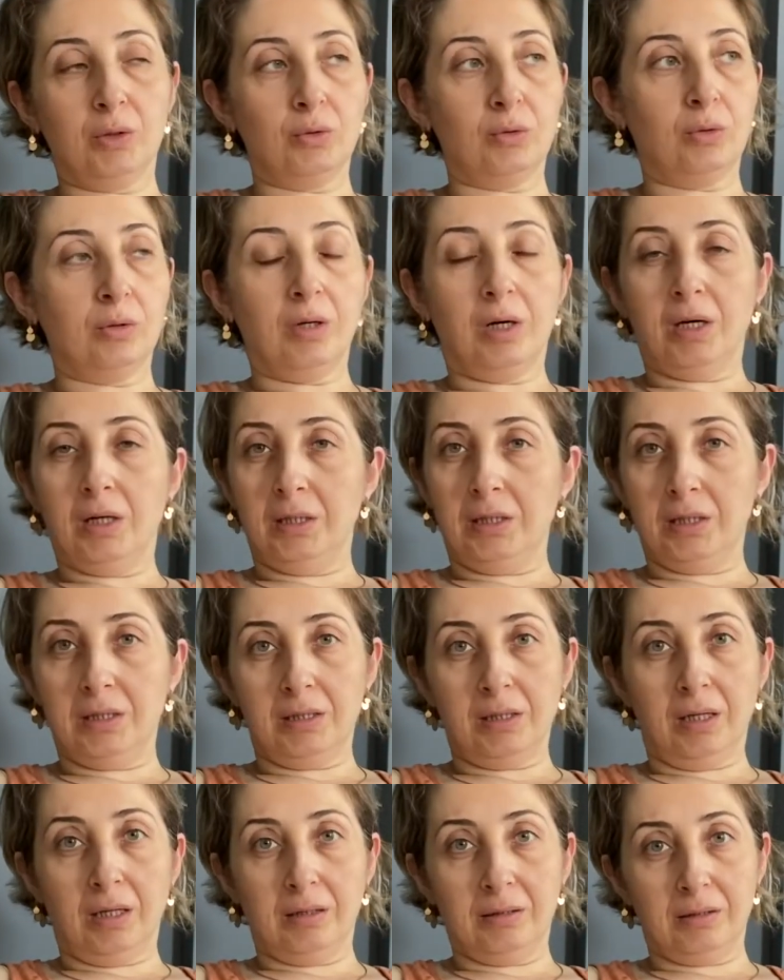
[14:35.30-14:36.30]
sonra
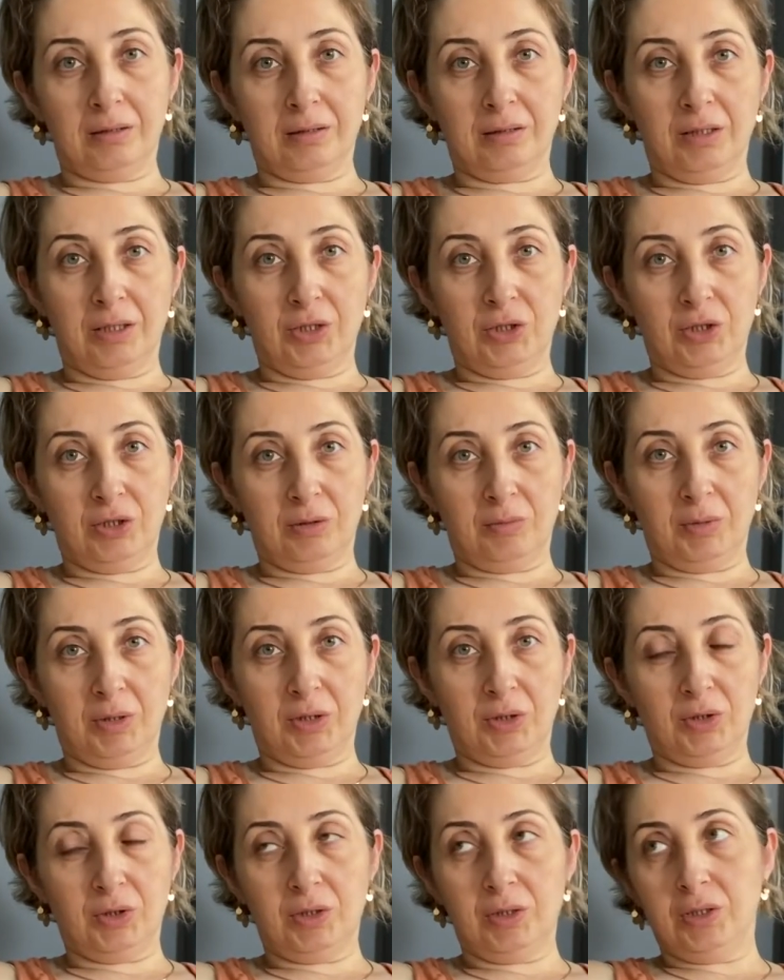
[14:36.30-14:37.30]
annesi altını değiştirmek
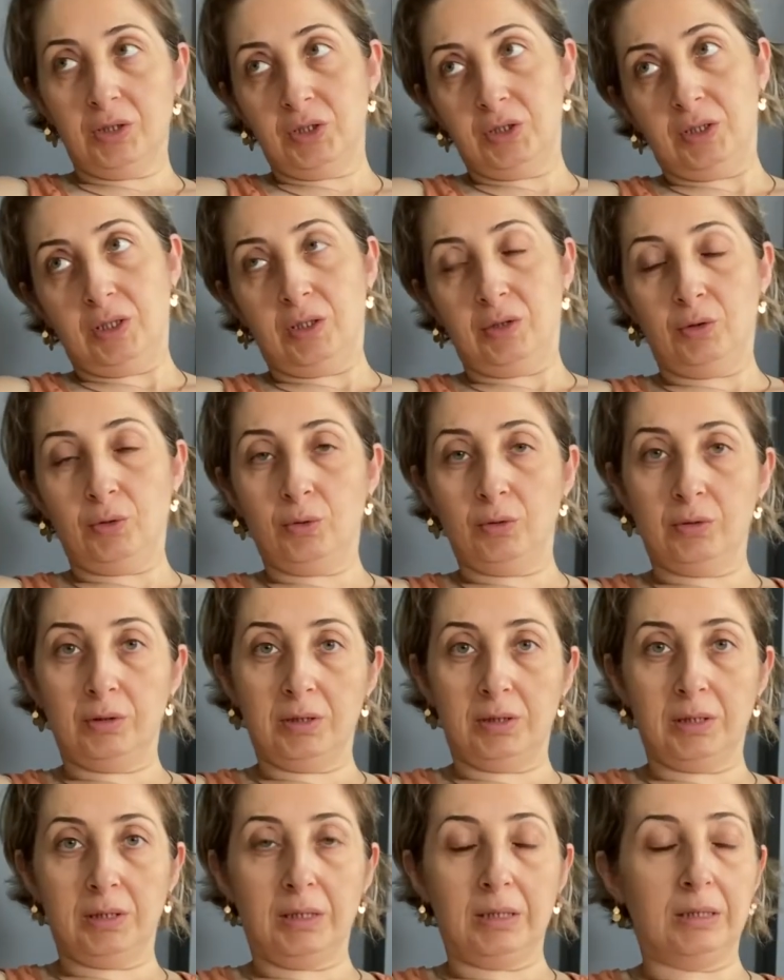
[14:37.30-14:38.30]
için işte yatak
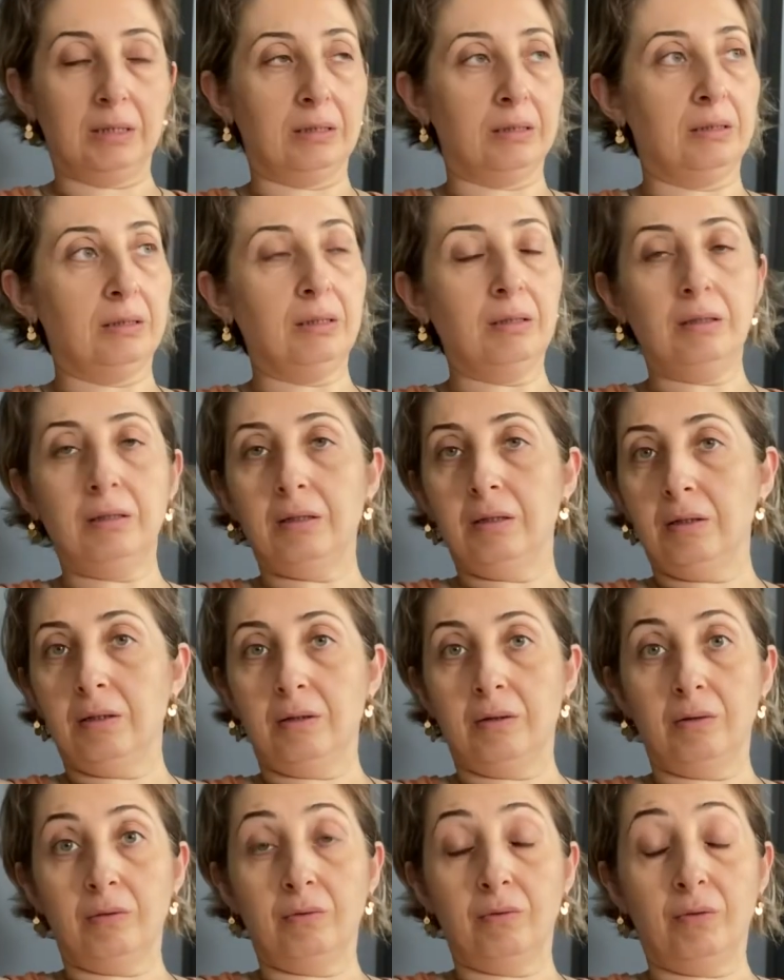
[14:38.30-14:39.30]
odasına gitti.
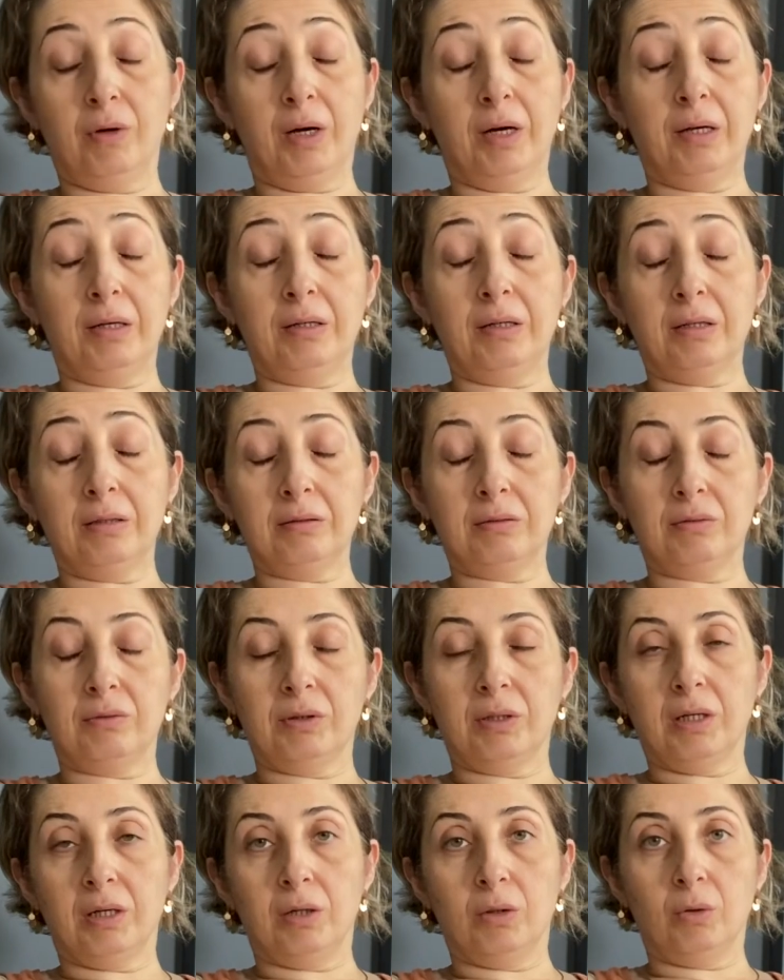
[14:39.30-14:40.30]
Feryat
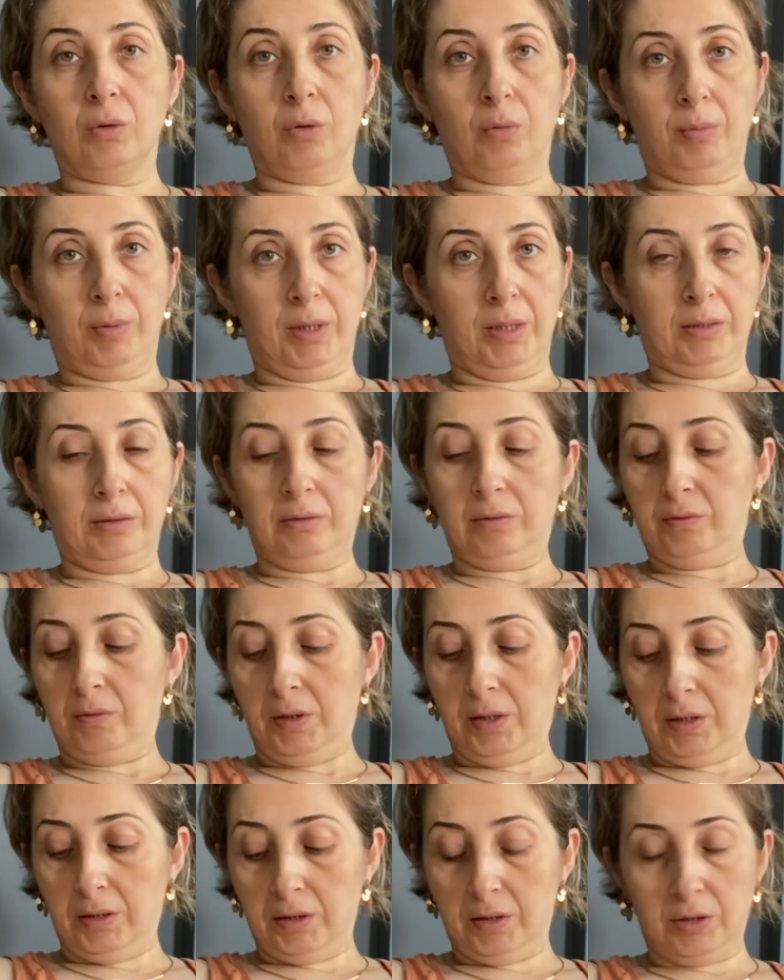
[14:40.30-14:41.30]
figan koparttı
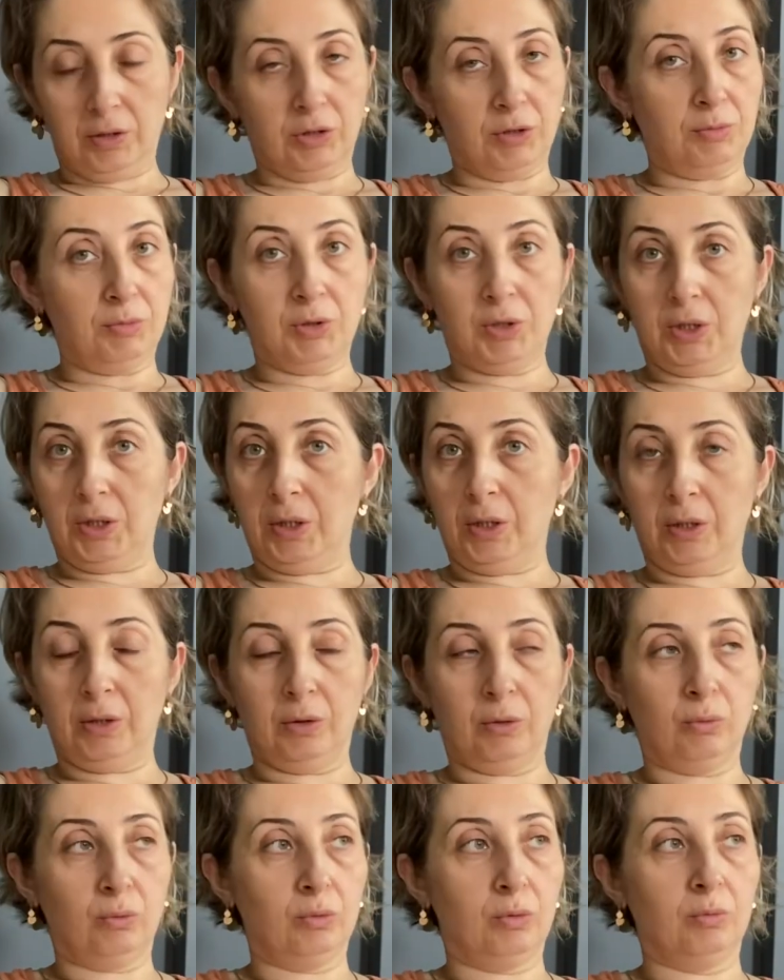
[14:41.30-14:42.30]
var ya hiçbir
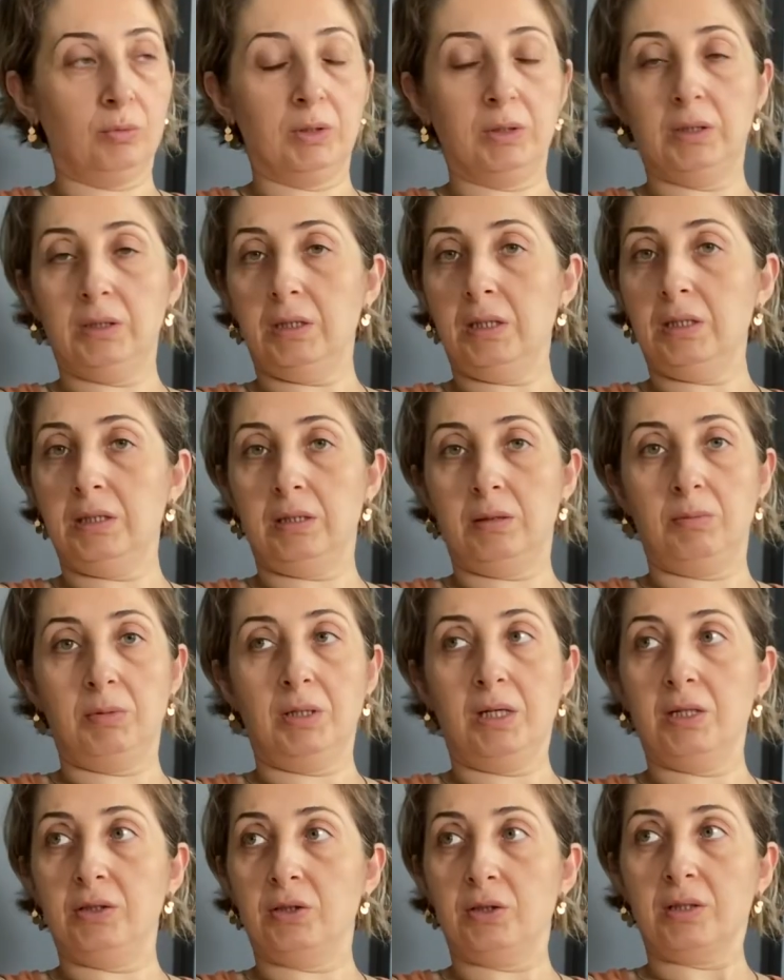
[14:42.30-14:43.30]
şekilde durmadı. Neyse
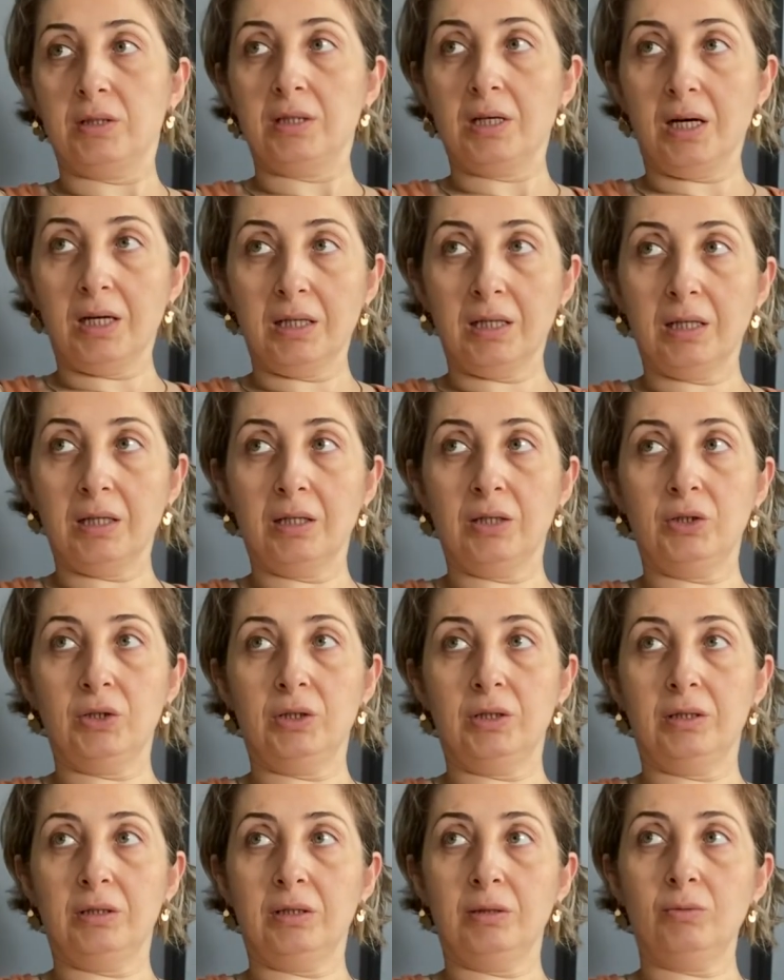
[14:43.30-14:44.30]
birazcık
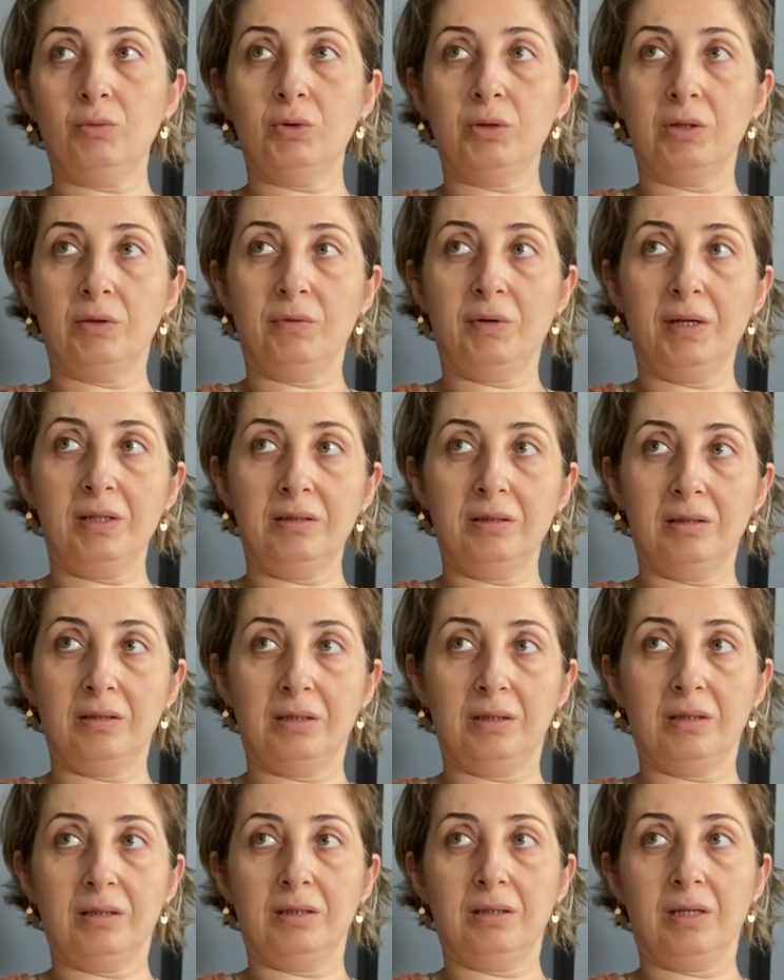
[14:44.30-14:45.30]
sakinleştirdik. Mustafa
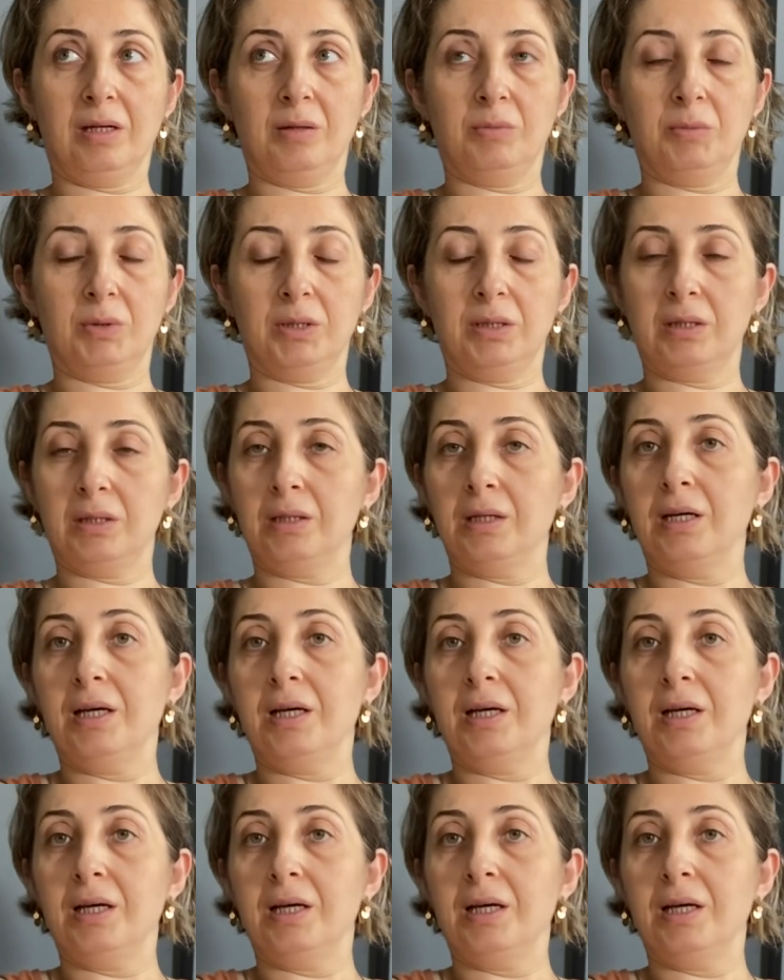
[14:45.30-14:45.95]
sesini kısar mısın?